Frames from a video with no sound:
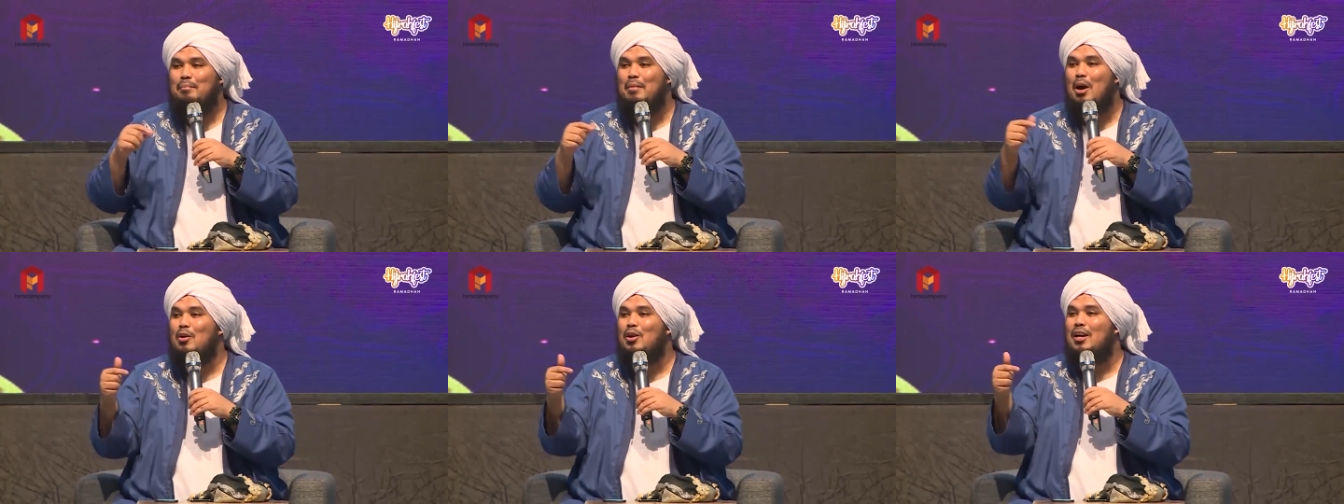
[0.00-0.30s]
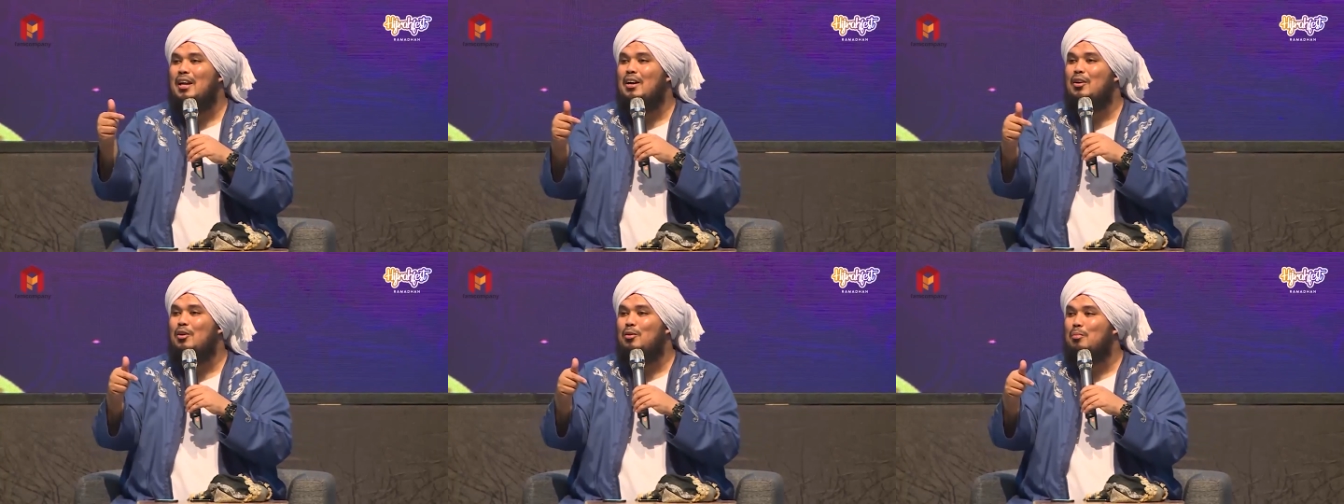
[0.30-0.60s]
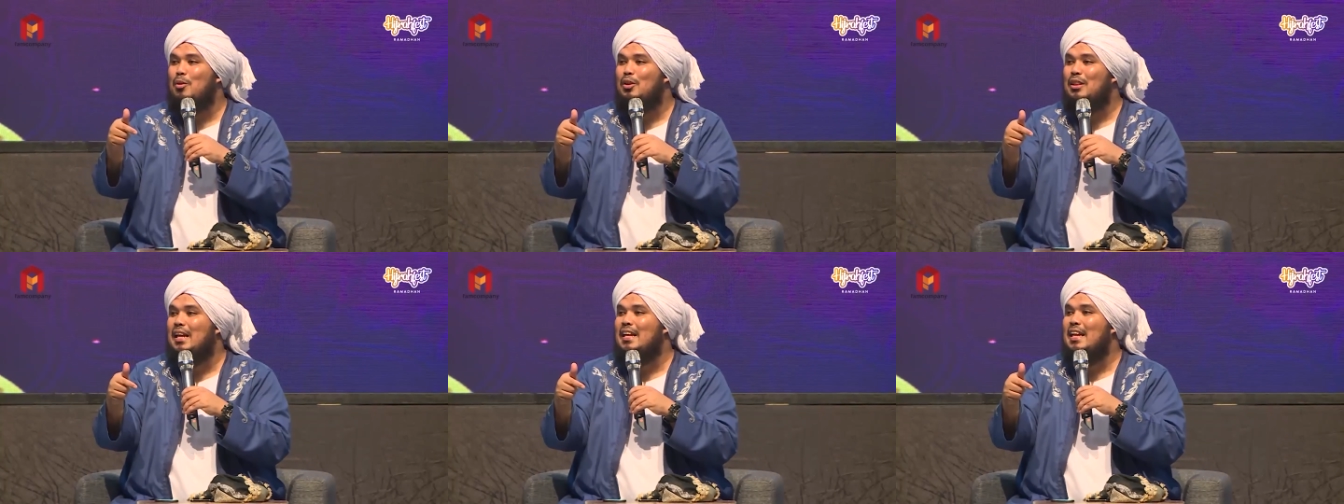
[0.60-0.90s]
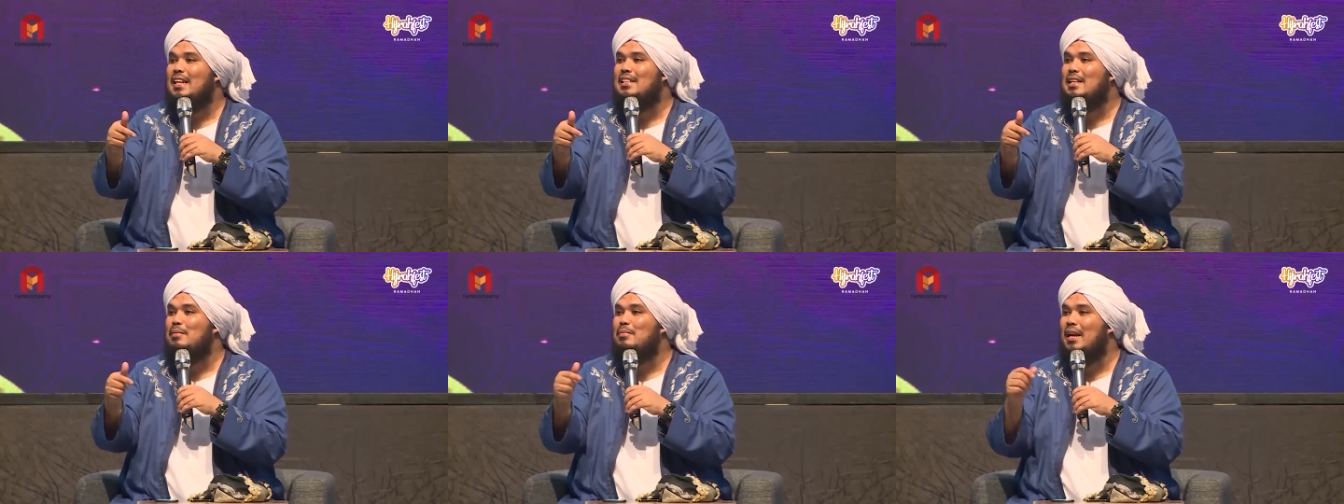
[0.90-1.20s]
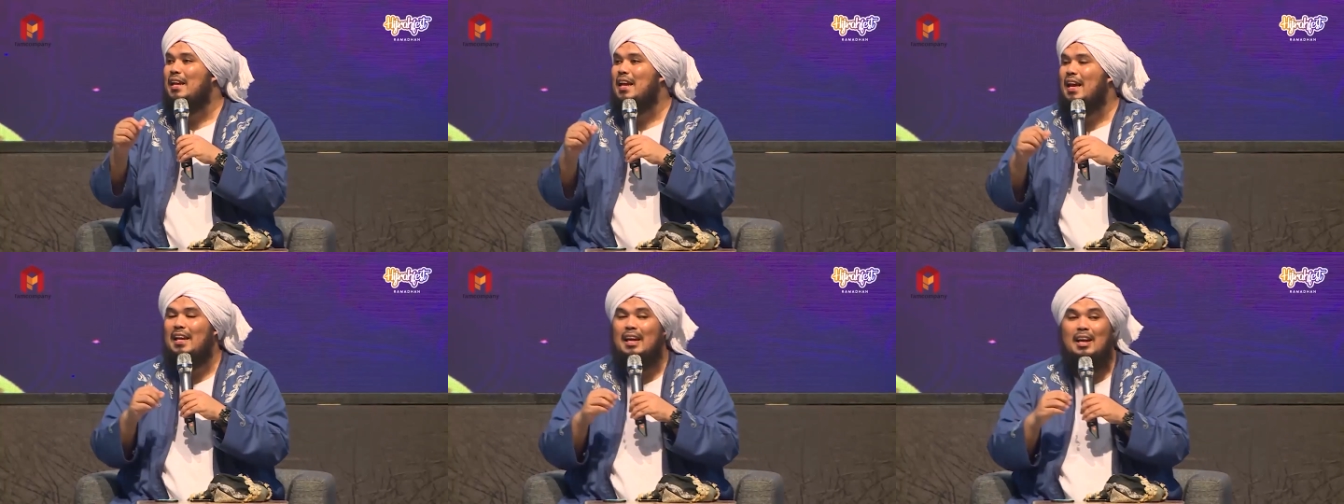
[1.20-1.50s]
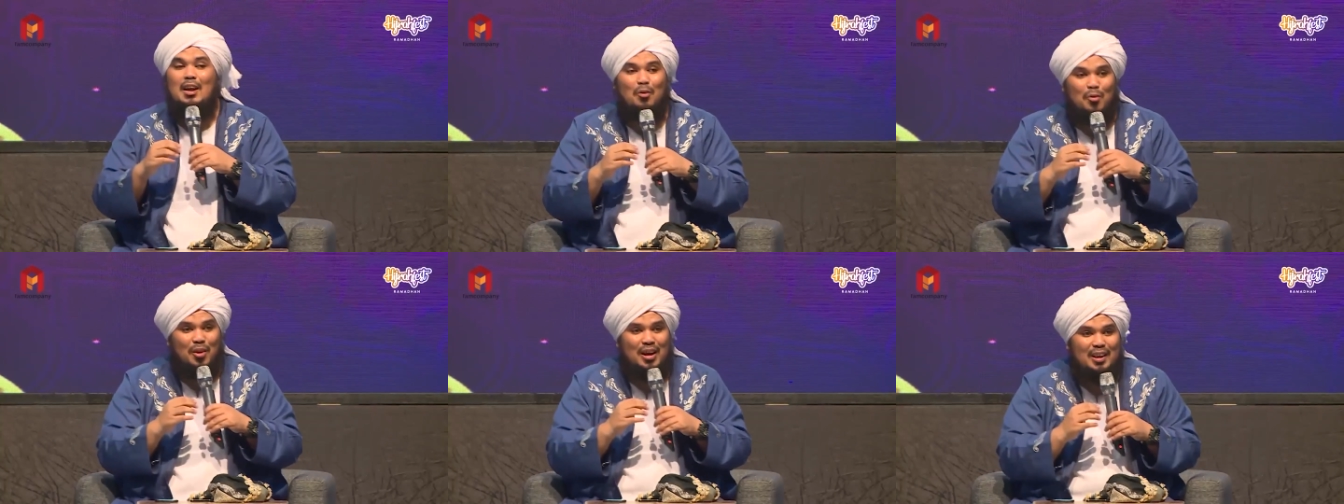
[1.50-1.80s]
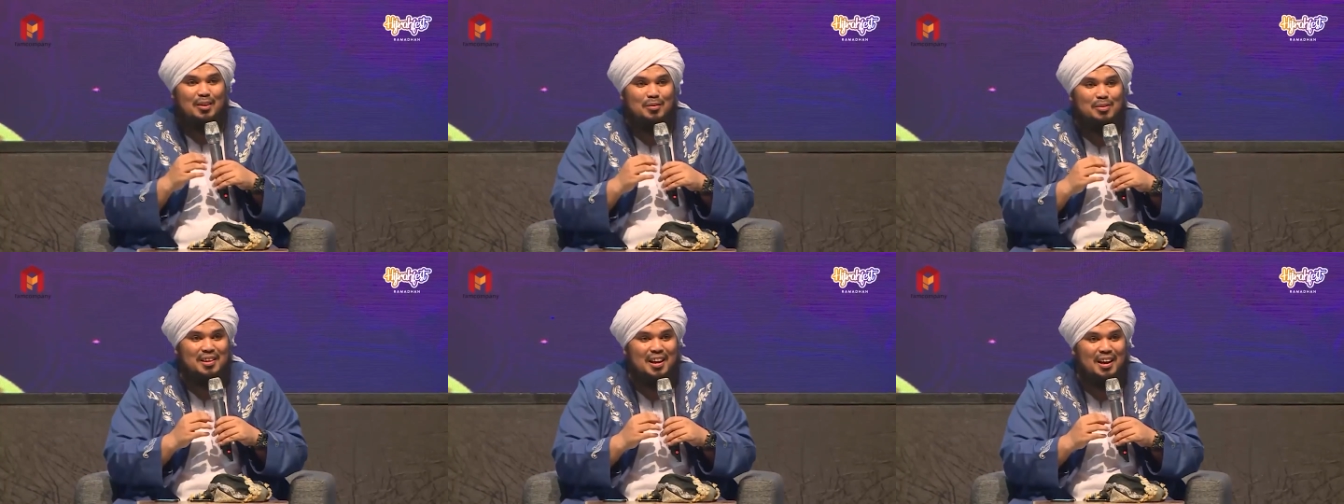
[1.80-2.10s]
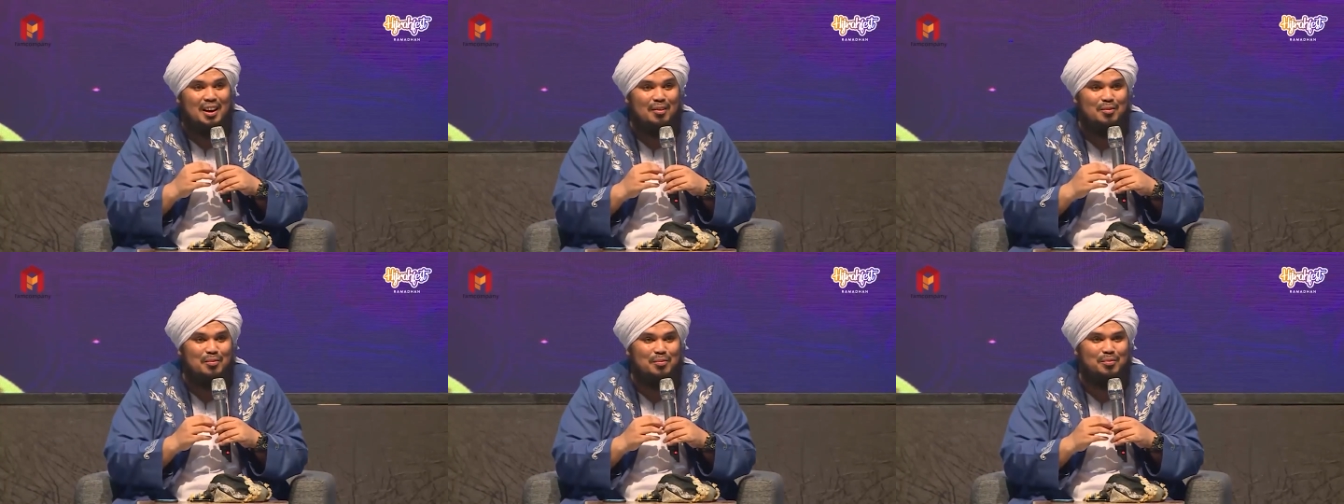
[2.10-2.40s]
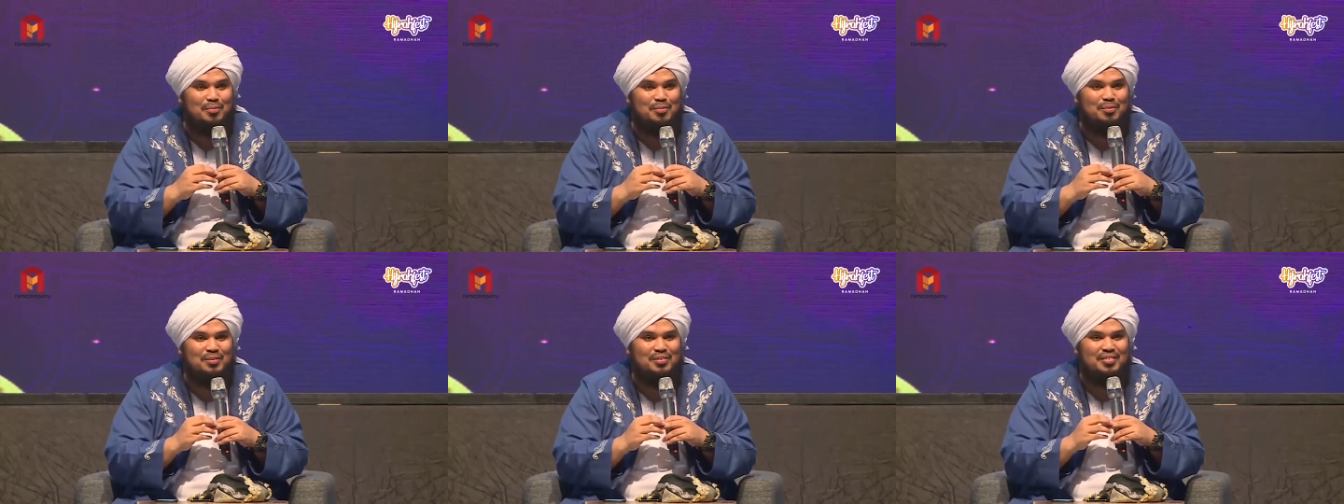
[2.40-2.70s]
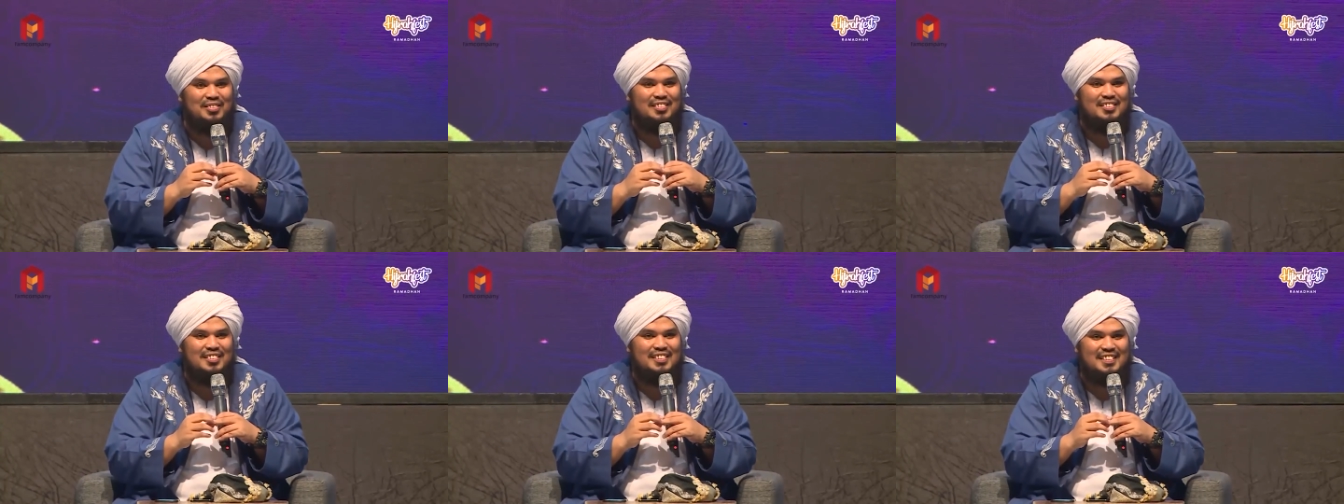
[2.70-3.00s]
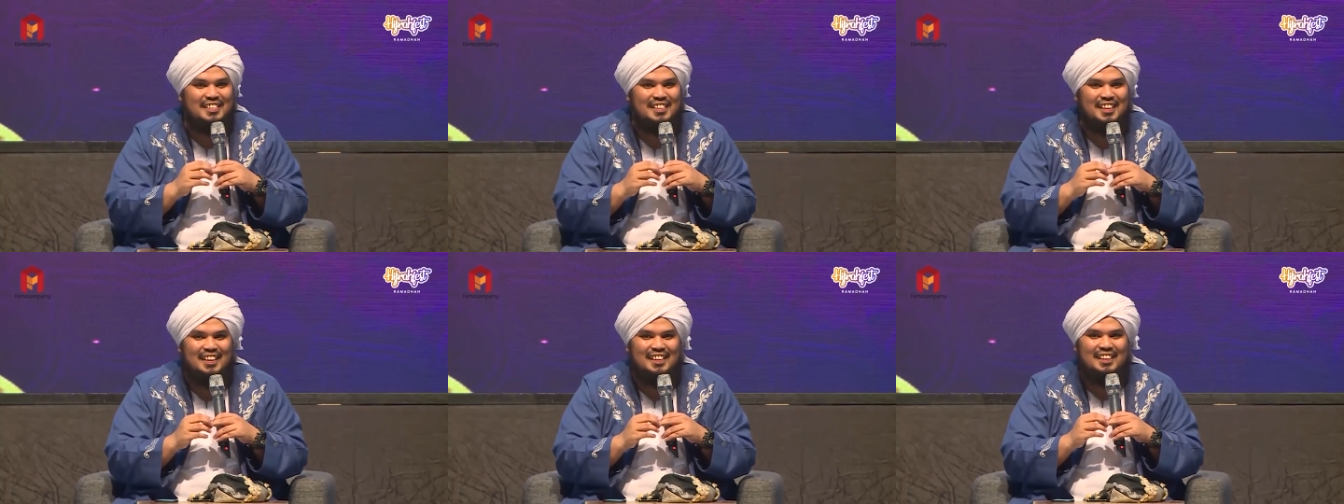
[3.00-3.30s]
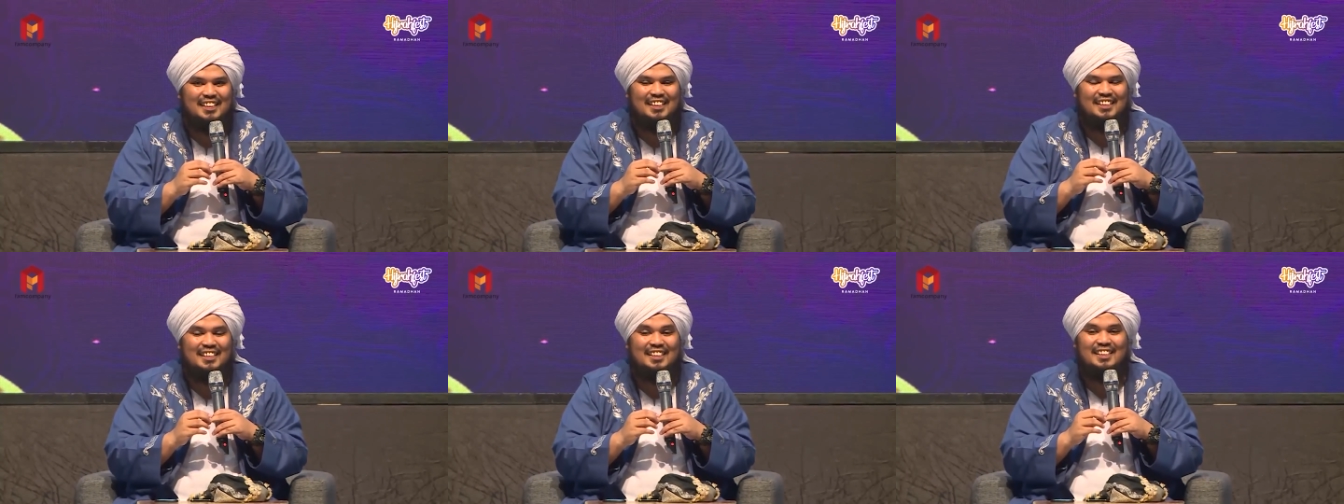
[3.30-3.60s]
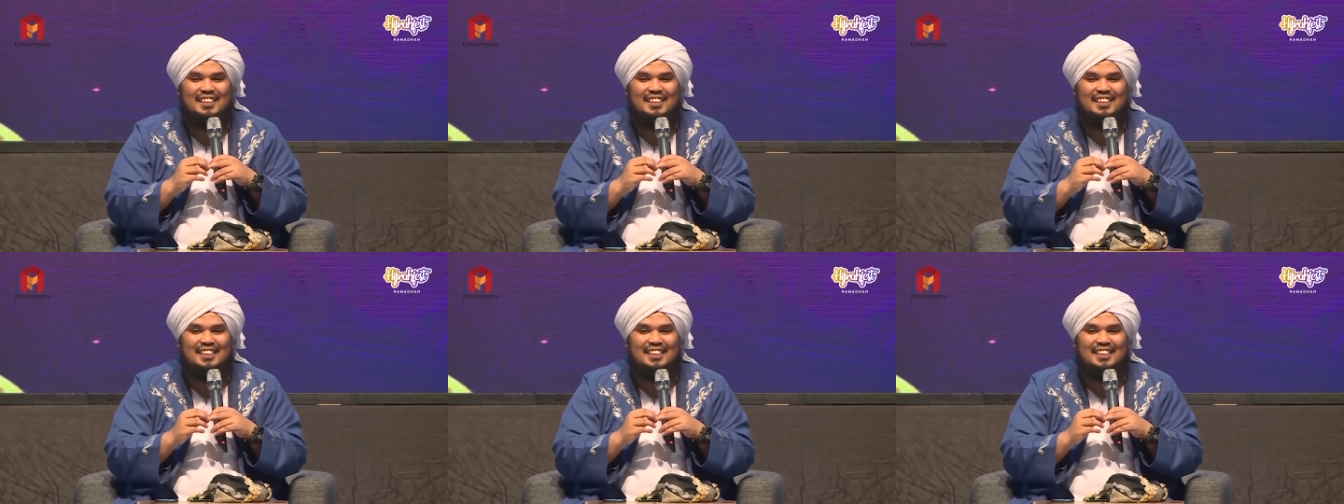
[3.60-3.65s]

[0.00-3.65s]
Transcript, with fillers: Mau negur, mau tanya SIM nggak jadi? Waalaikumsalam. Ustaz.